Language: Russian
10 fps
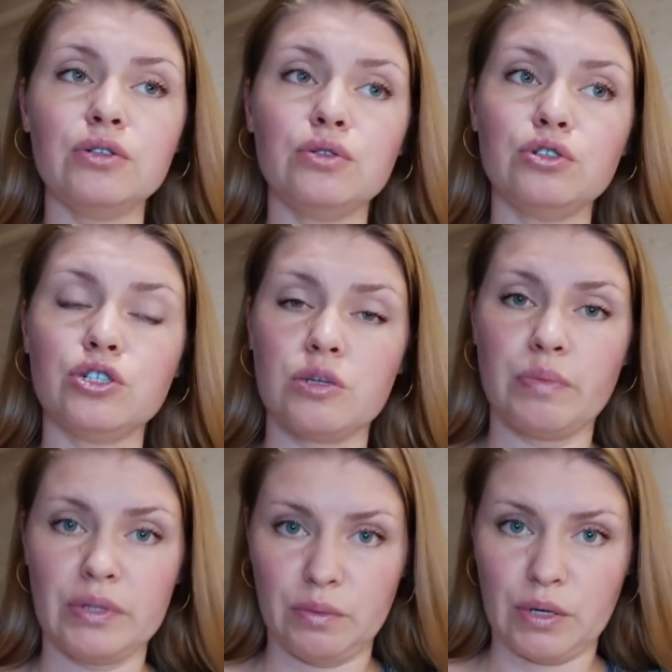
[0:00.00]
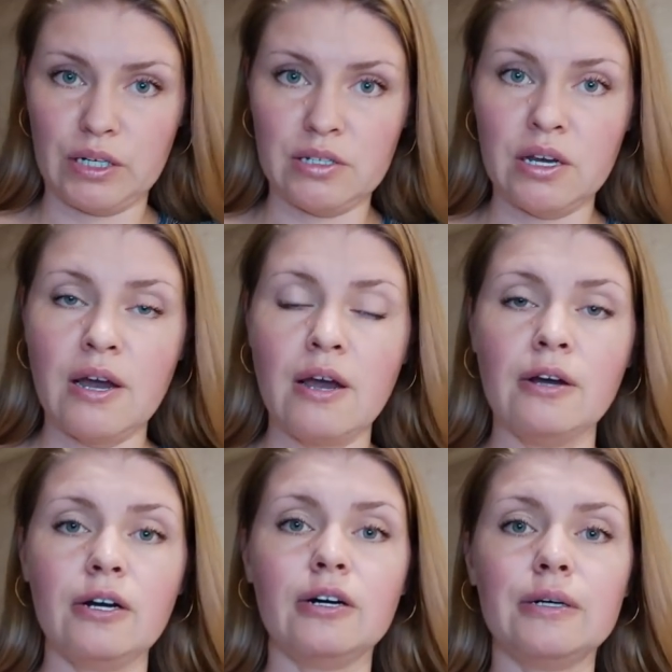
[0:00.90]
и хочется понимать,
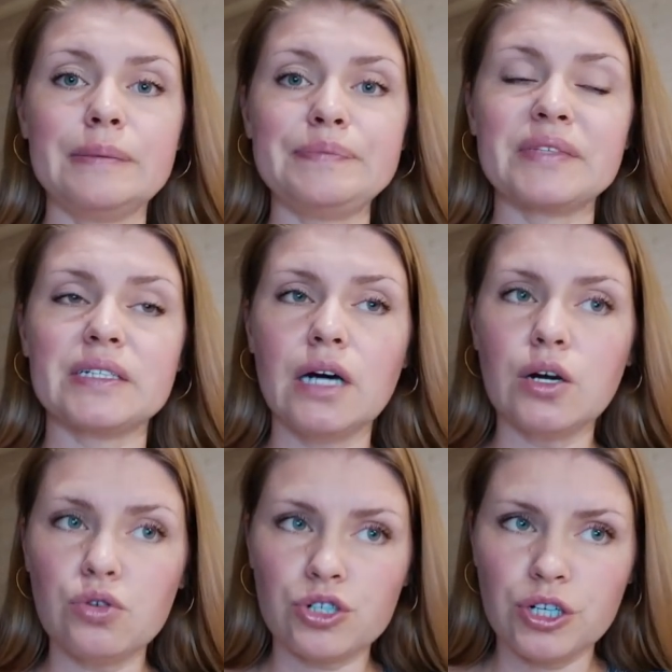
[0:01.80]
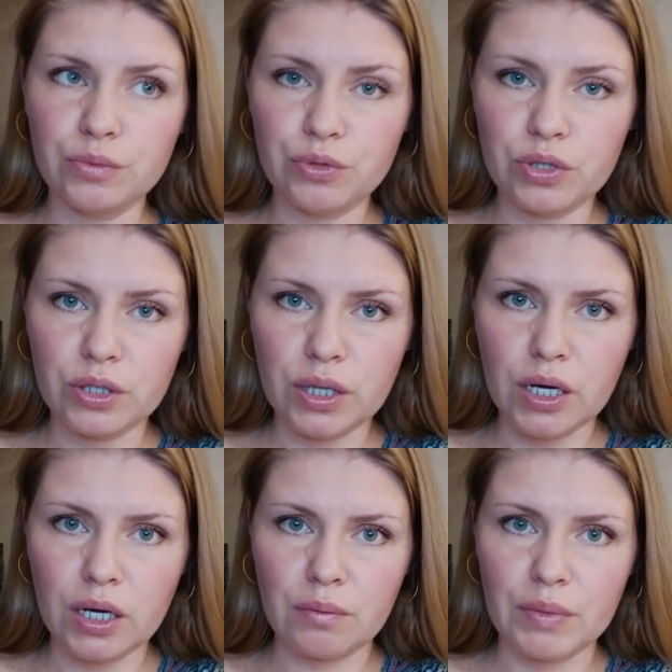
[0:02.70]
а, дороже ли будет
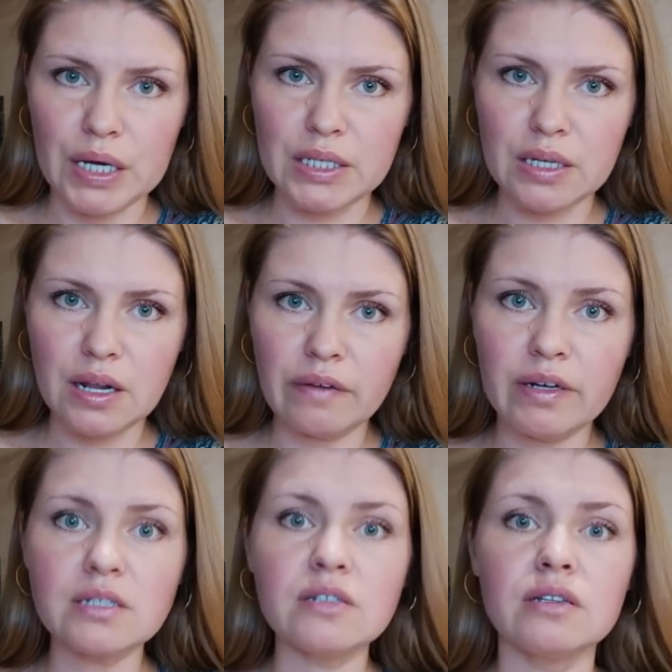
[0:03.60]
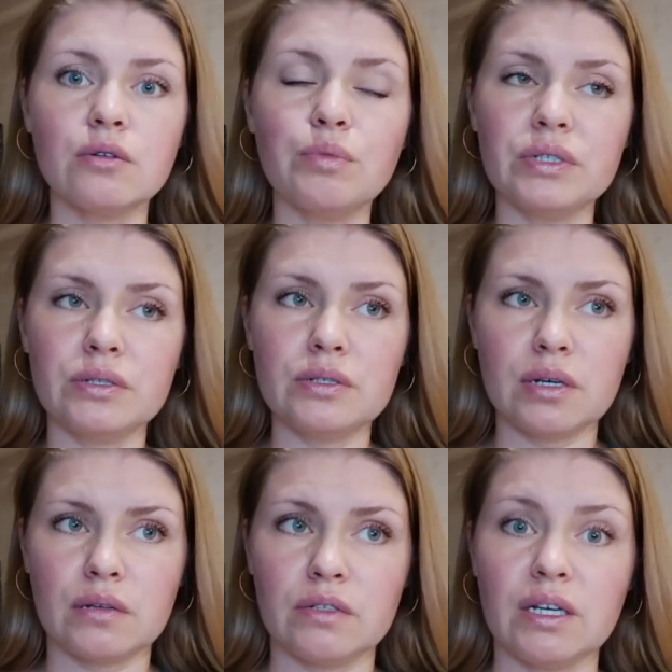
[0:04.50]
килограмм мяса для вас до
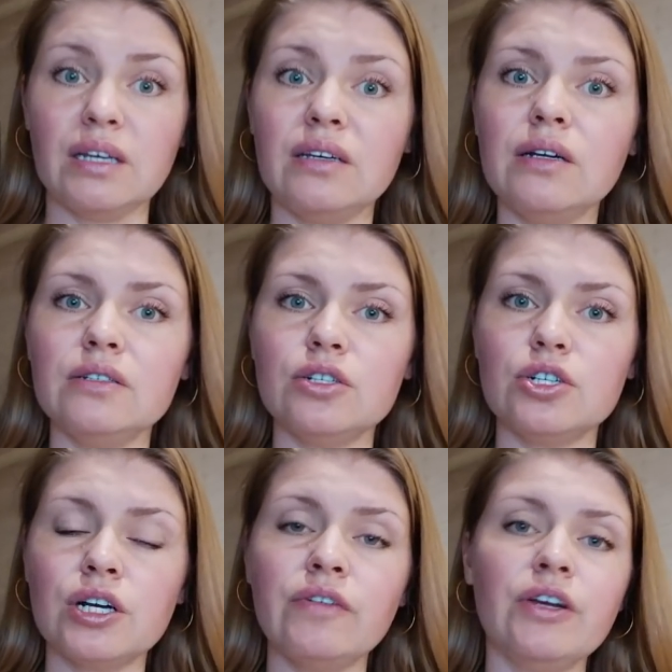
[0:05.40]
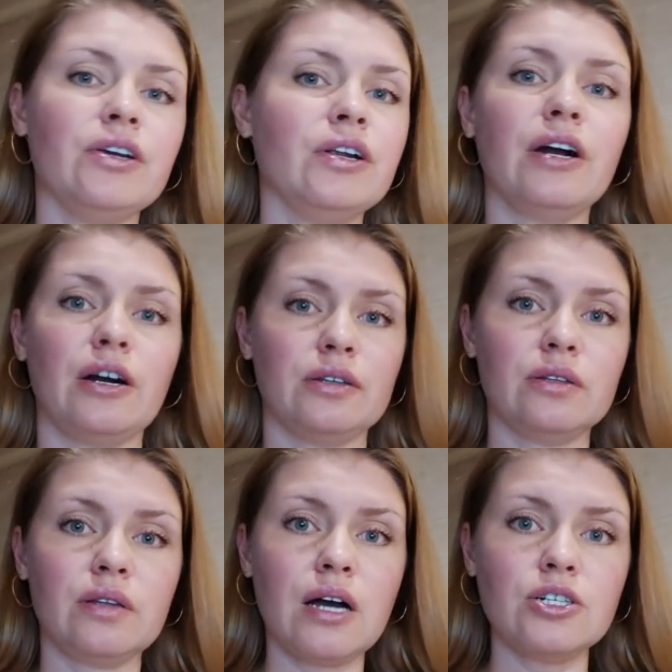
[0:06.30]
50 дня? Или дешевле, или как-то
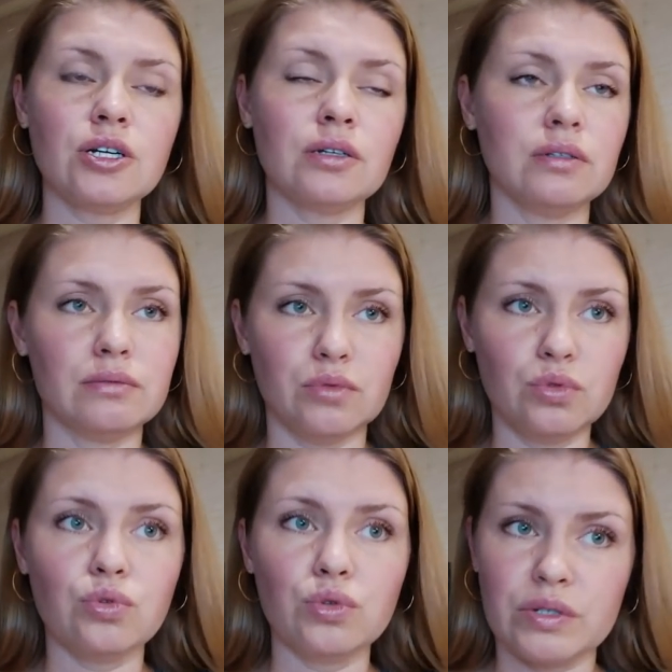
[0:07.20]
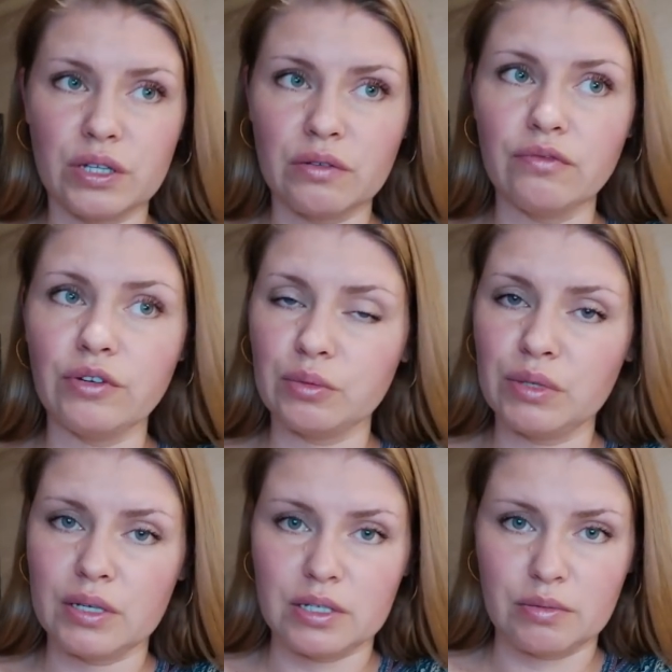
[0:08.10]
так же? Ну, то есть это, в этом
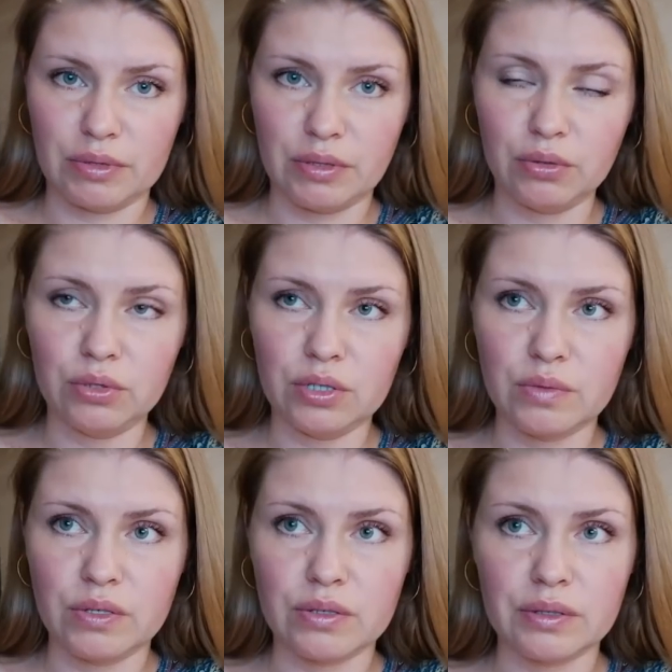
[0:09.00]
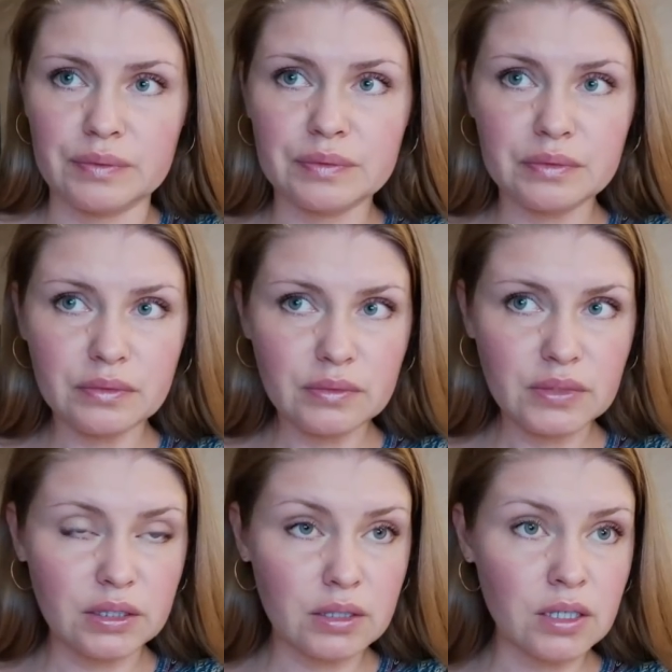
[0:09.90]
есть определенный смысл.
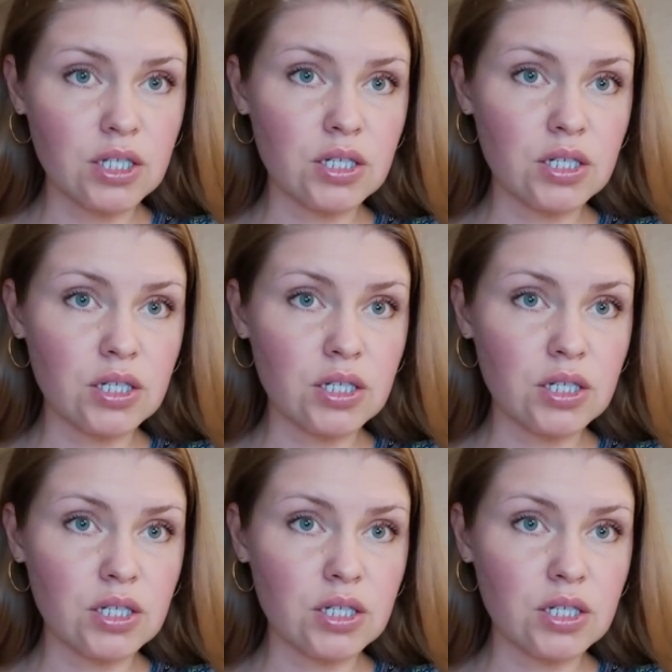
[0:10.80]
Значит,